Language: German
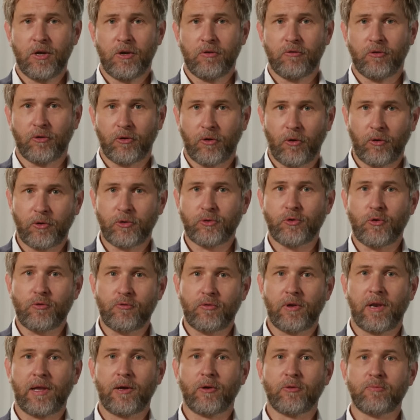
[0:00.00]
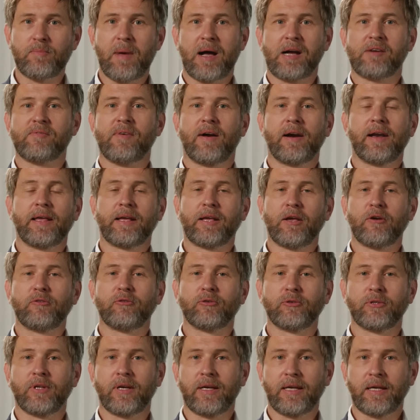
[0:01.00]
von Ronny Stöferle und Marc Walleck
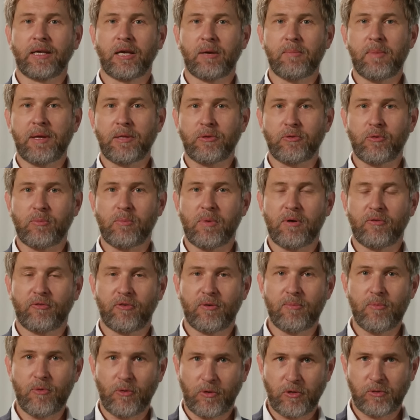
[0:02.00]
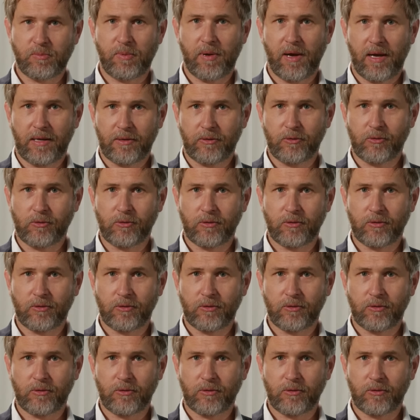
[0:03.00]
von der Incrementum Vermögensberatung.